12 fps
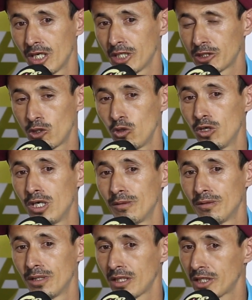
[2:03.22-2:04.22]
قتلوها
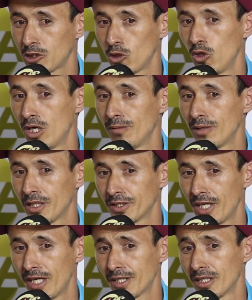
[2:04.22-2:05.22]
قتلوها
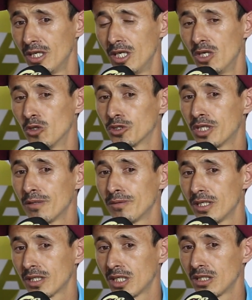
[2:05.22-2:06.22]
بالغدر
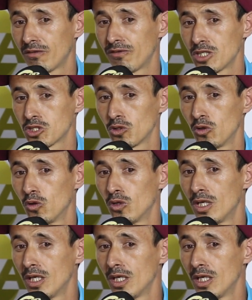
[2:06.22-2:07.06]
ودابا كنتفاجئوا